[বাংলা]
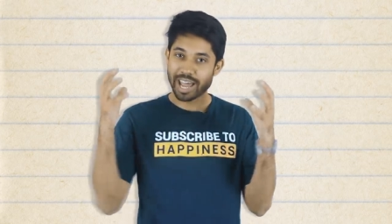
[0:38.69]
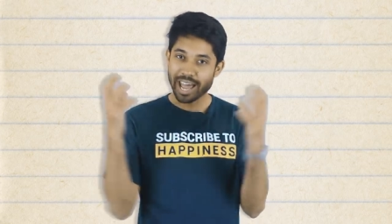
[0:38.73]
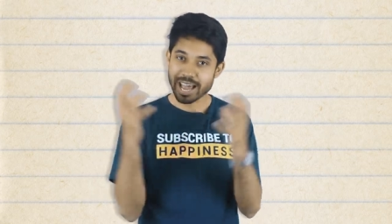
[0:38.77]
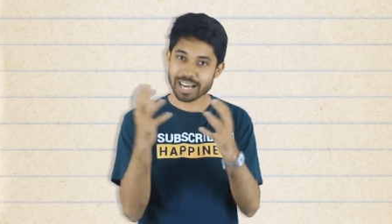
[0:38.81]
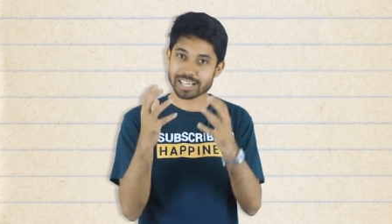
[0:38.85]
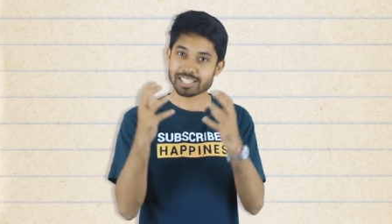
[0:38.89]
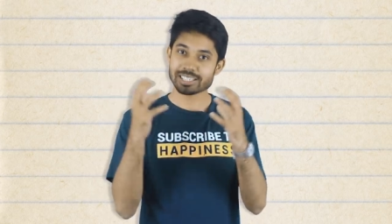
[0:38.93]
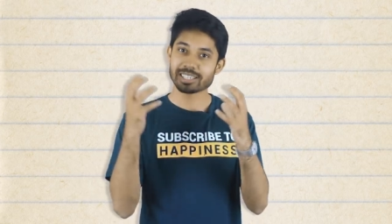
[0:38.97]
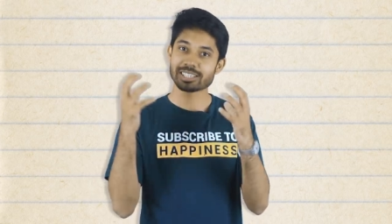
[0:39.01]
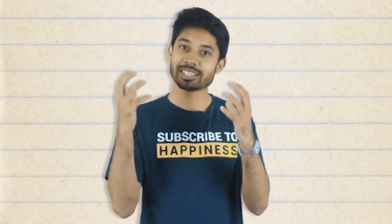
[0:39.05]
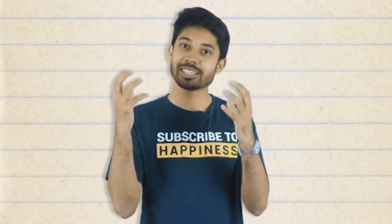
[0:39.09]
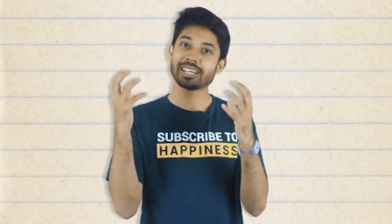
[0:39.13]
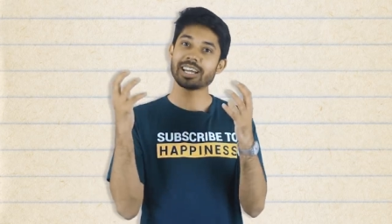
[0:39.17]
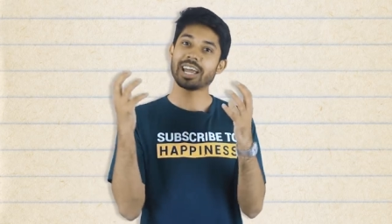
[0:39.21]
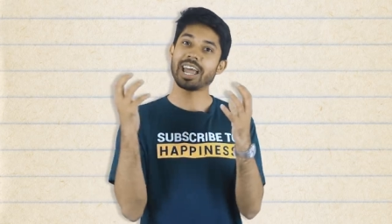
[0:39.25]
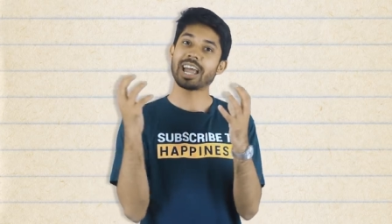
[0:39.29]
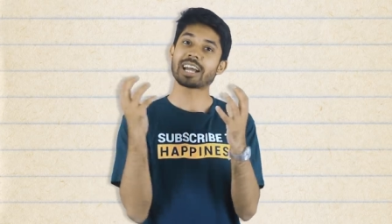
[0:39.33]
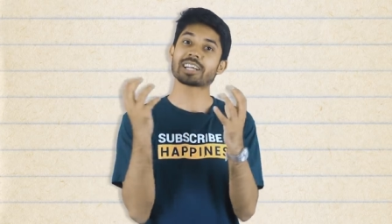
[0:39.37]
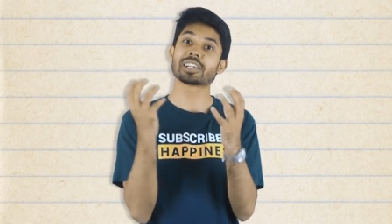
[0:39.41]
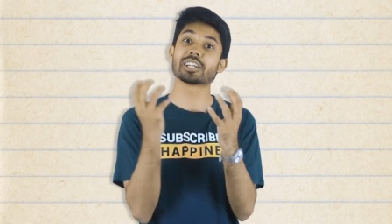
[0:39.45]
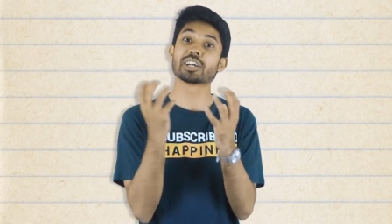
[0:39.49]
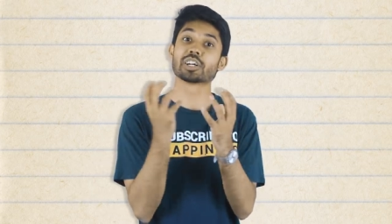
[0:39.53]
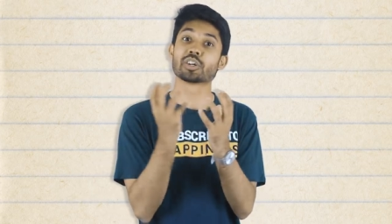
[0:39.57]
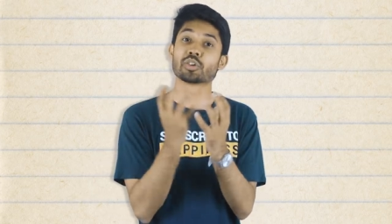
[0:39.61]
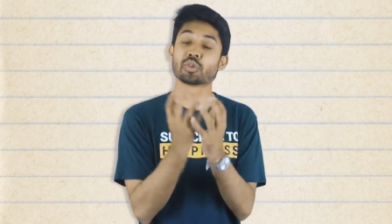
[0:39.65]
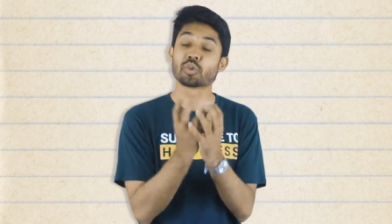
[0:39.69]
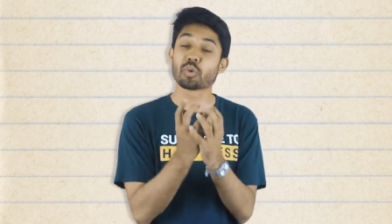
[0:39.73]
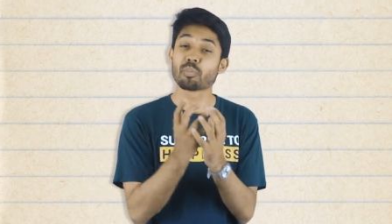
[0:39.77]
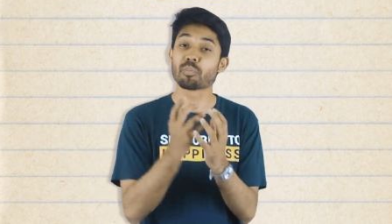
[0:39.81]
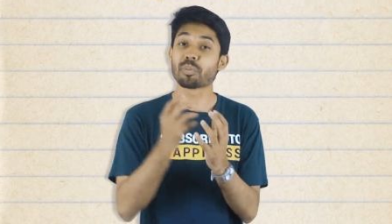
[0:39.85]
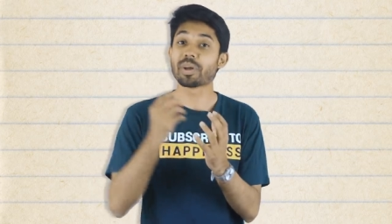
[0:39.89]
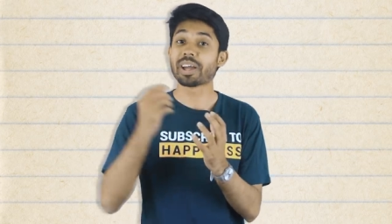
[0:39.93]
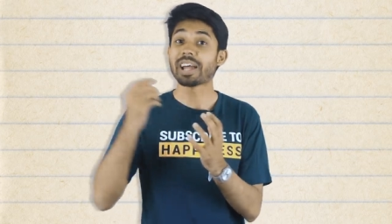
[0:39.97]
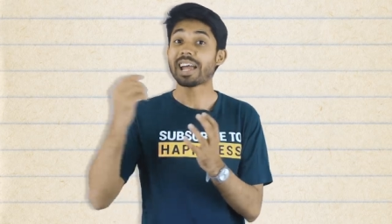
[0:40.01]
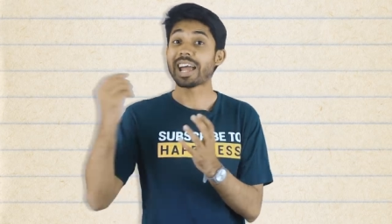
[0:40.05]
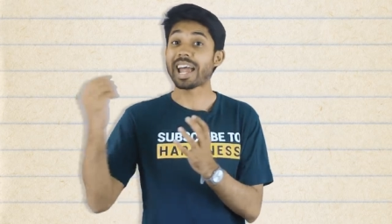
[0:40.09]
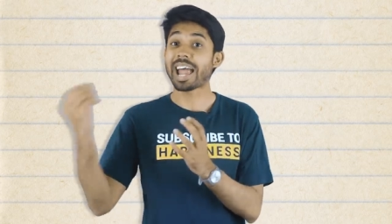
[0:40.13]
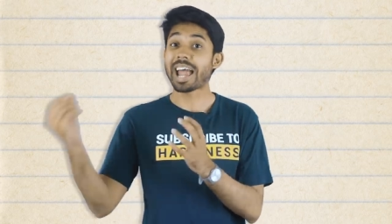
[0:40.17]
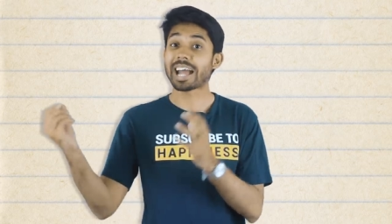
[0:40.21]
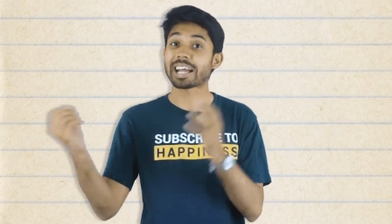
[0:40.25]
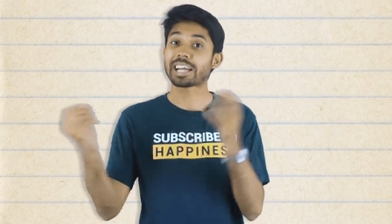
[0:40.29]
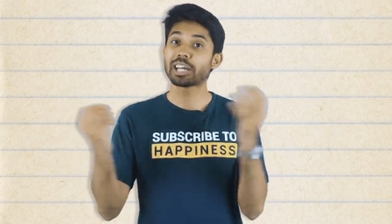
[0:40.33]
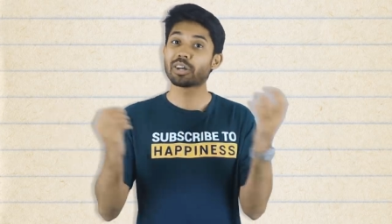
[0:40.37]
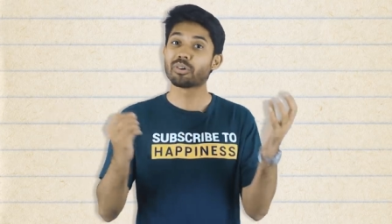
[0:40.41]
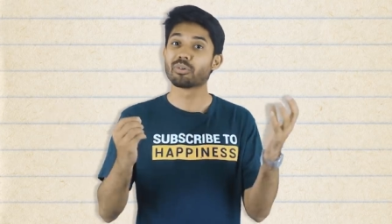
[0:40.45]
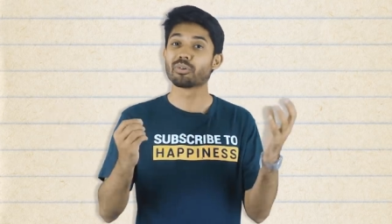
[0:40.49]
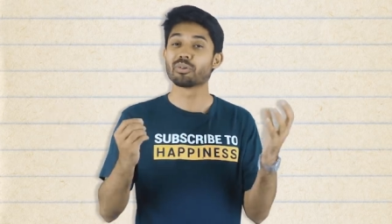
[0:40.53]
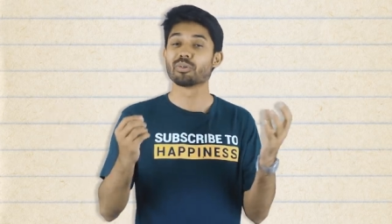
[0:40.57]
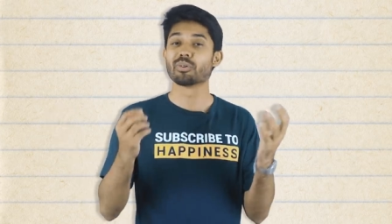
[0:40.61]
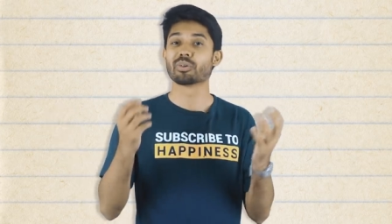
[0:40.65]
একসাথে একটা গ্রুপে
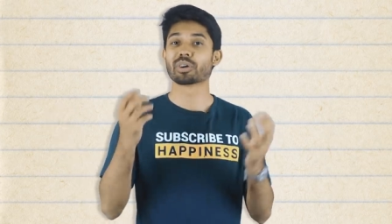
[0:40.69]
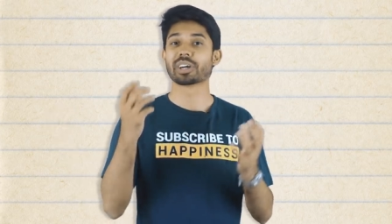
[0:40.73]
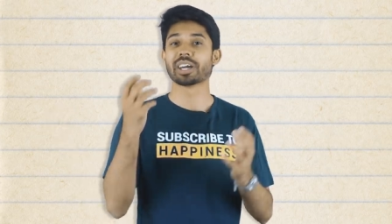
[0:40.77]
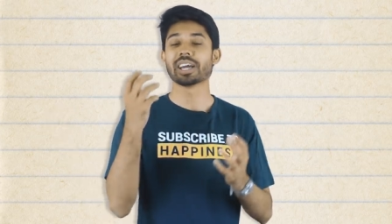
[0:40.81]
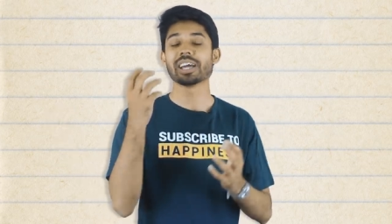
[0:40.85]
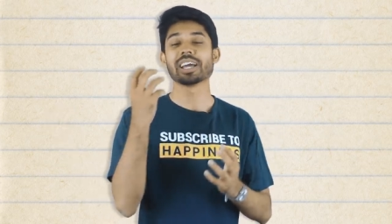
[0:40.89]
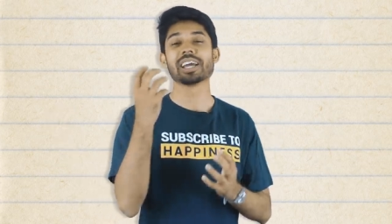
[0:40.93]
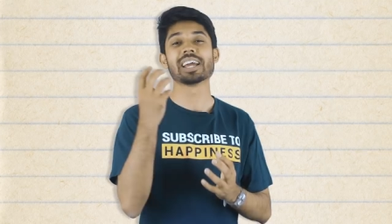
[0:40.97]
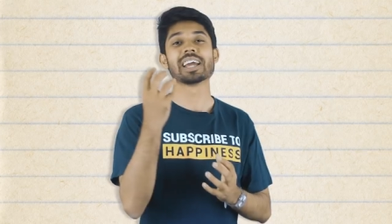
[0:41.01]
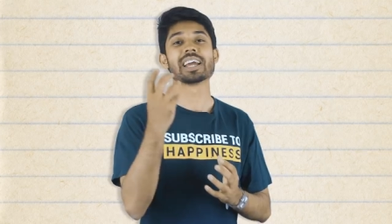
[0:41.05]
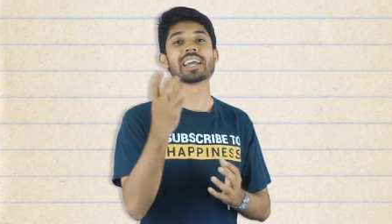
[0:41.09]
একে অন্যকে